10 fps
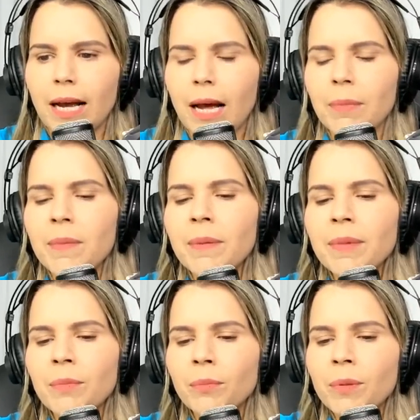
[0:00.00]
A Bíblia
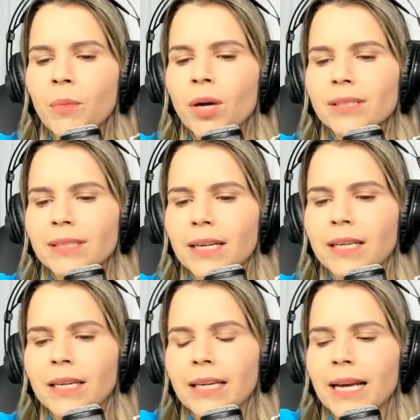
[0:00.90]
me, me mostra
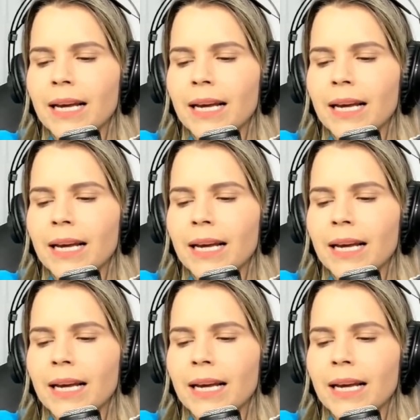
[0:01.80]
aqui que